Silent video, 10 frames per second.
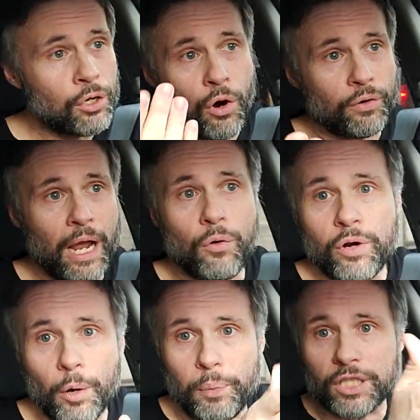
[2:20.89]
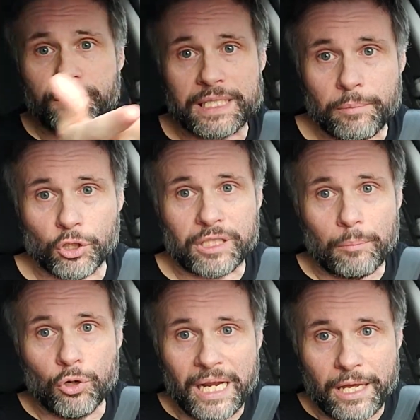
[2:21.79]
Qualquer um eu posso fazer meu
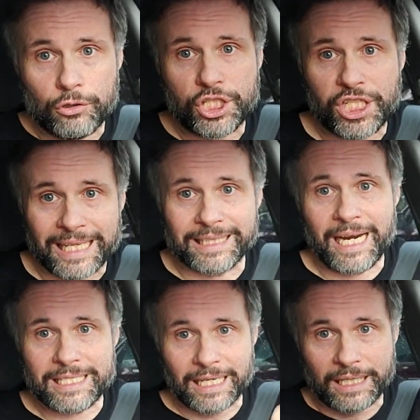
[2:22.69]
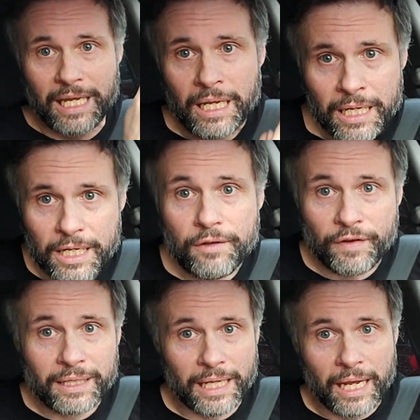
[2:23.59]
tabuleiro de xadrez aqui e
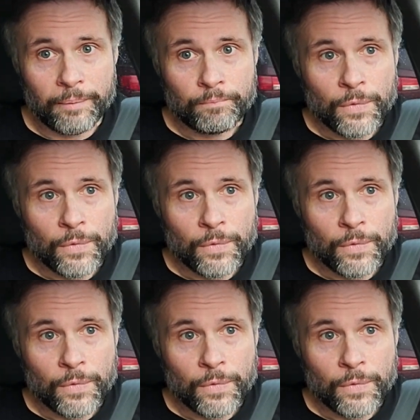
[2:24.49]
vender.